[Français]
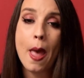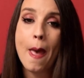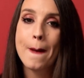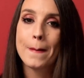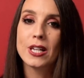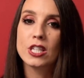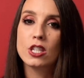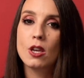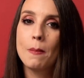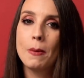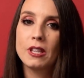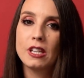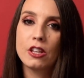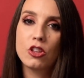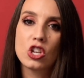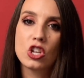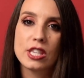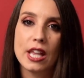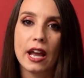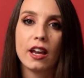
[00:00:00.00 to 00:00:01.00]
Parce que peut-être
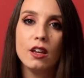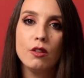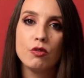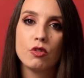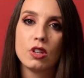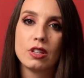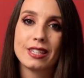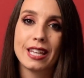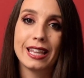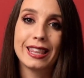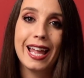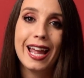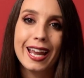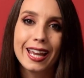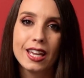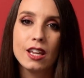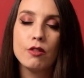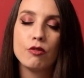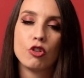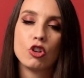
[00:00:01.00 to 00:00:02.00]
que ça, arrive, ça
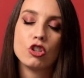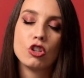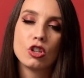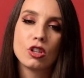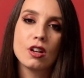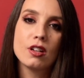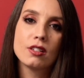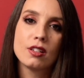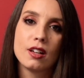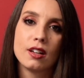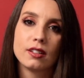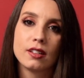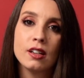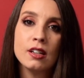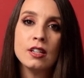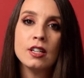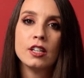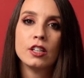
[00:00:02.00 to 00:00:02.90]
t'arrive de temps en temps